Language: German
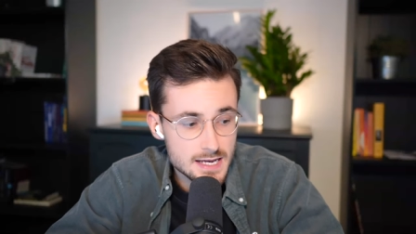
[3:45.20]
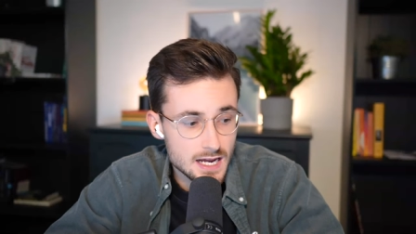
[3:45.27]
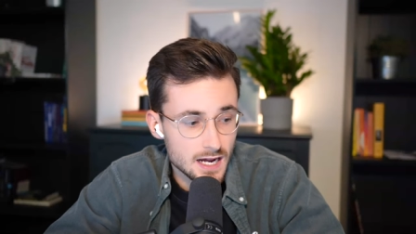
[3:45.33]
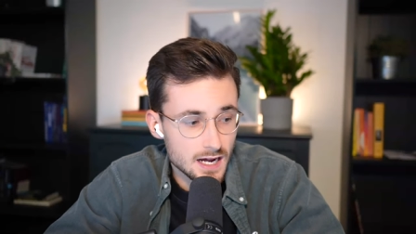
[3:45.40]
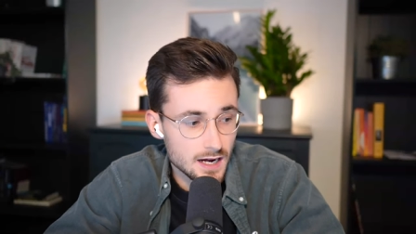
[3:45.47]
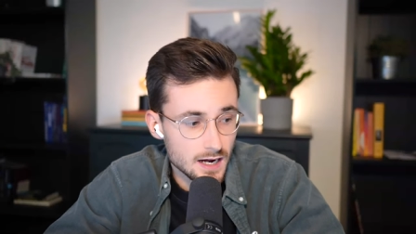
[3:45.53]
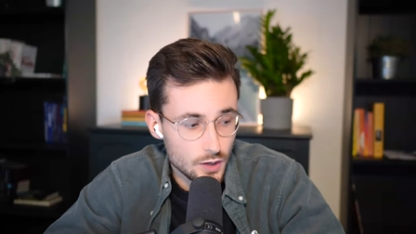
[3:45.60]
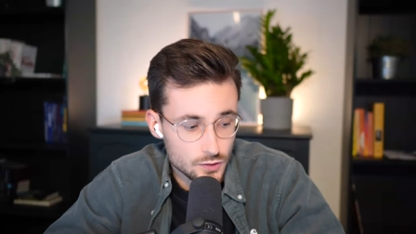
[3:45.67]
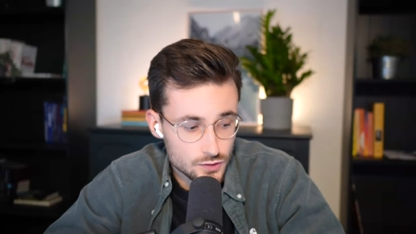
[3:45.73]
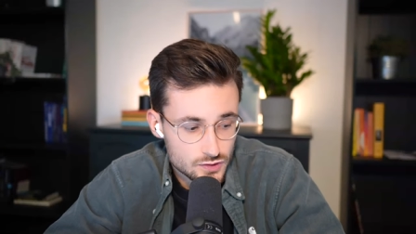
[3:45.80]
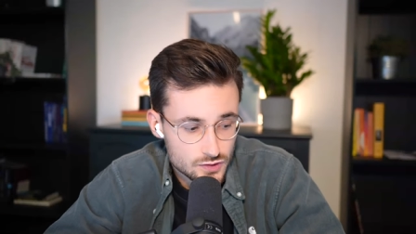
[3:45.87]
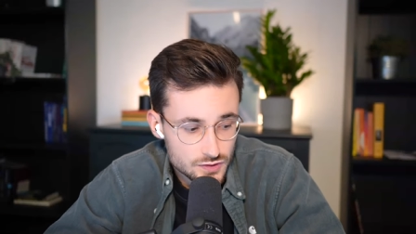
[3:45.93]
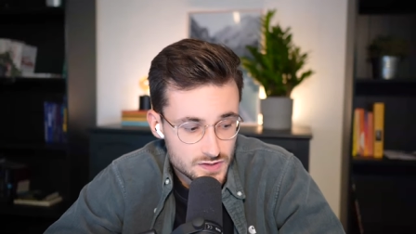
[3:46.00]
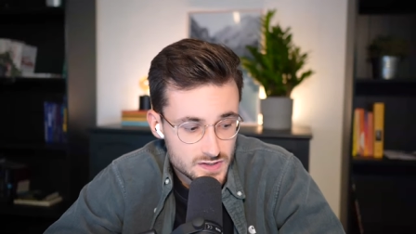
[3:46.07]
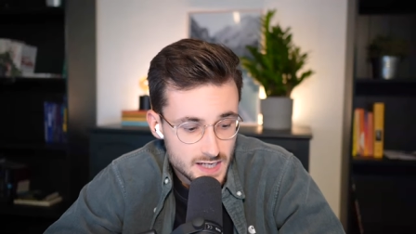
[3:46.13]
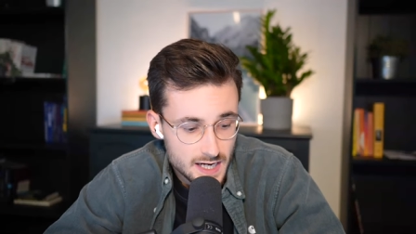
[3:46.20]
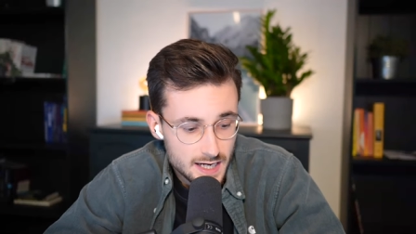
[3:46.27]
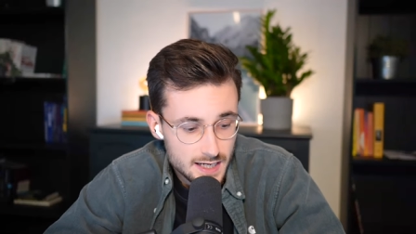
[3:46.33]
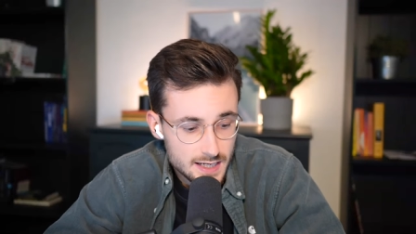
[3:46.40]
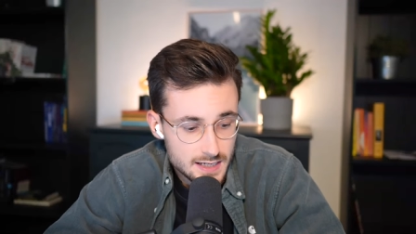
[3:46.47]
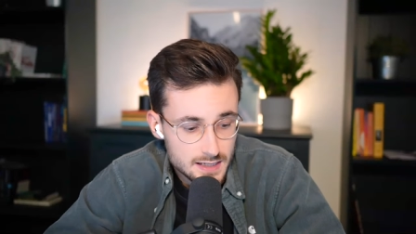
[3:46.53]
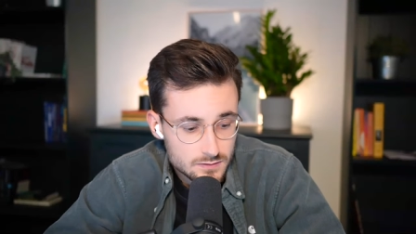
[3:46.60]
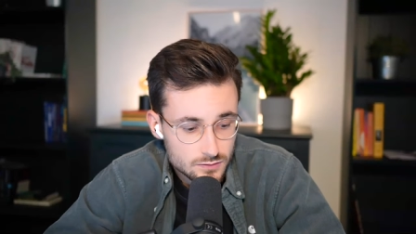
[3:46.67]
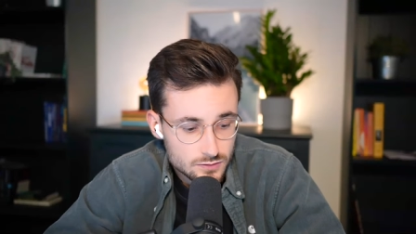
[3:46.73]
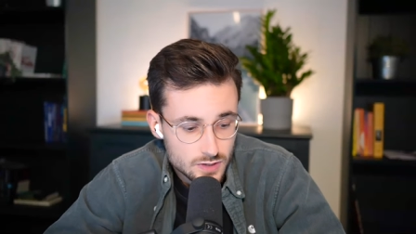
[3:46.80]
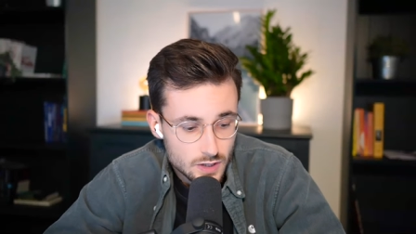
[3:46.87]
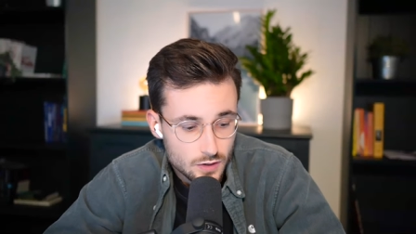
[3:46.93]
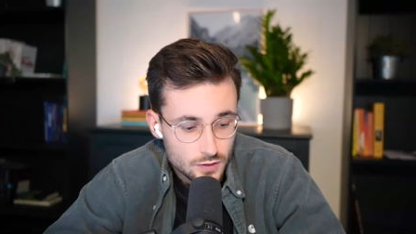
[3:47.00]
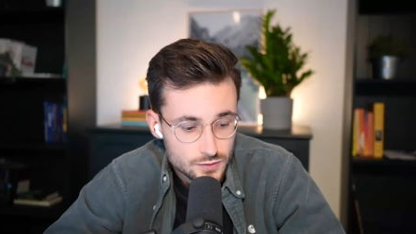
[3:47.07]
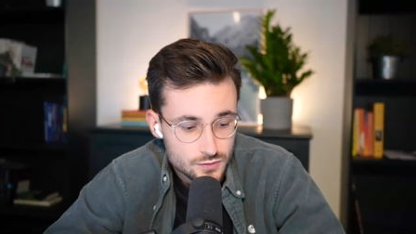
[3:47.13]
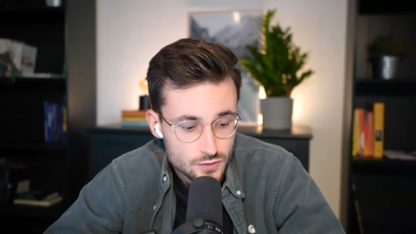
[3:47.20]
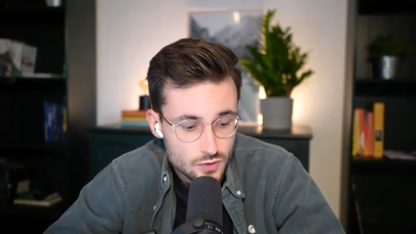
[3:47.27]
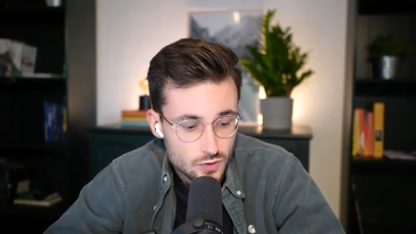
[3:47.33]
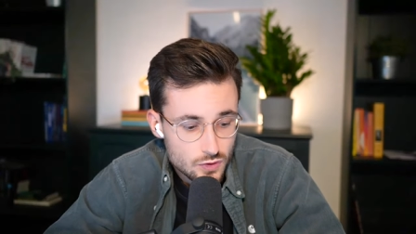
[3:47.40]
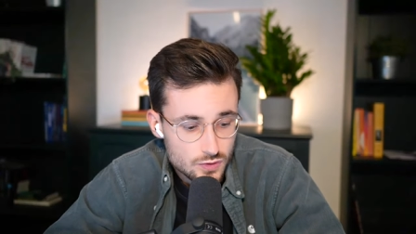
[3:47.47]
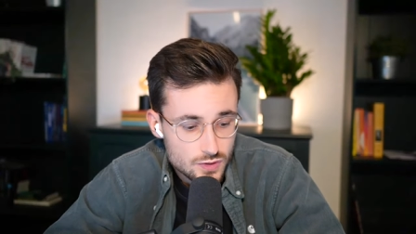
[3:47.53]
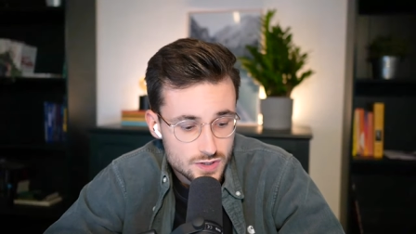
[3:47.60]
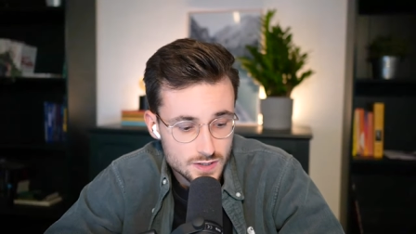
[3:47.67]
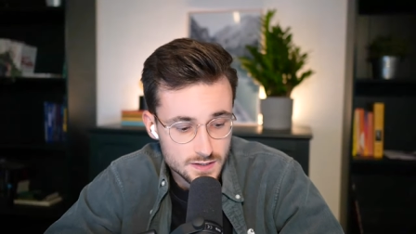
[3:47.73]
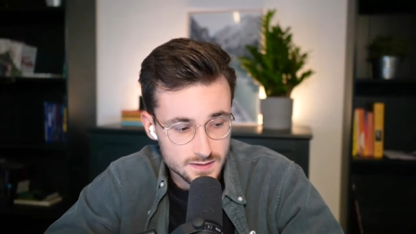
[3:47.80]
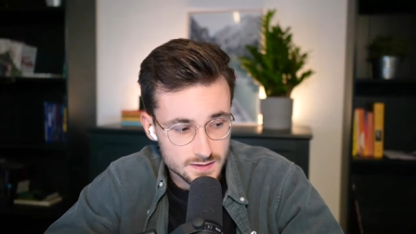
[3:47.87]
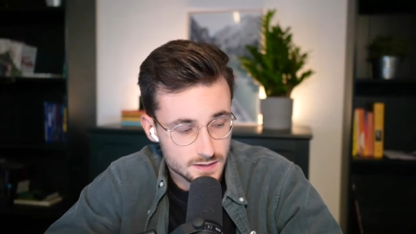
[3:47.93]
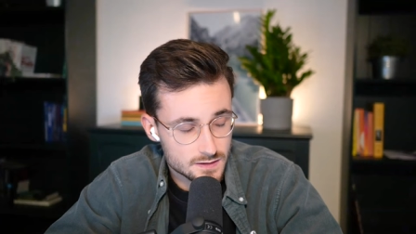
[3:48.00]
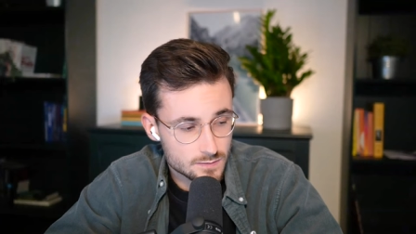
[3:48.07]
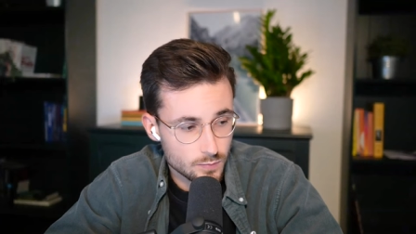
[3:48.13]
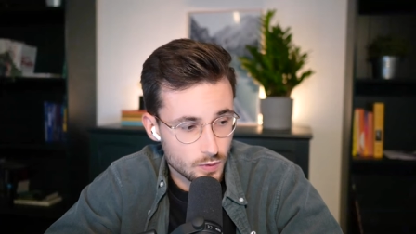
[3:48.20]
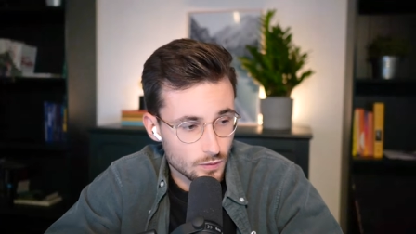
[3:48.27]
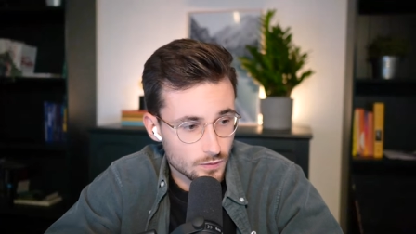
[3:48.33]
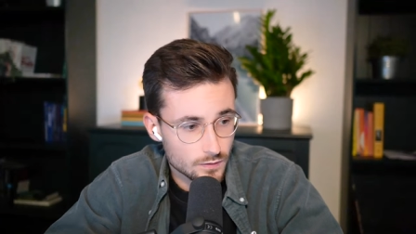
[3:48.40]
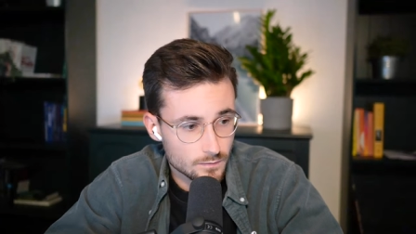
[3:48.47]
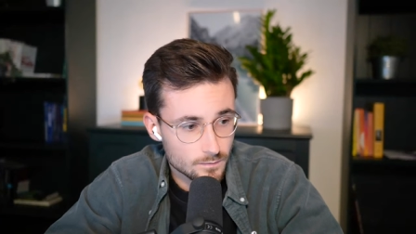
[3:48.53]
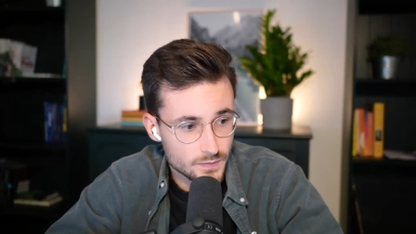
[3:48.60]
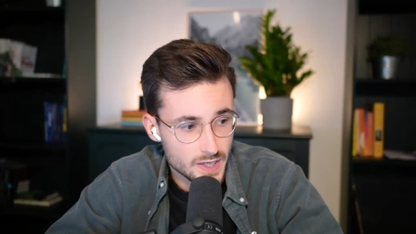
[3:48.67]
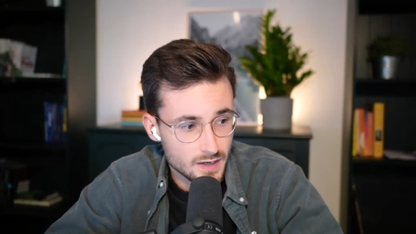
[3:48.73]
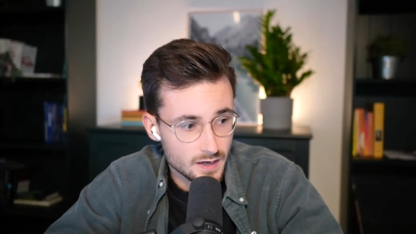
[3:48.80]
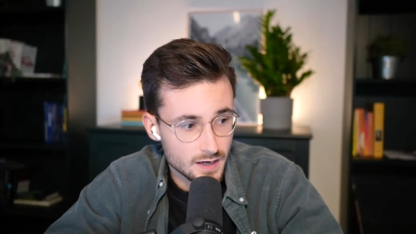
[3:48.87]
äh, aus sozialen und auch aus ökologischen Gesichtspunkten.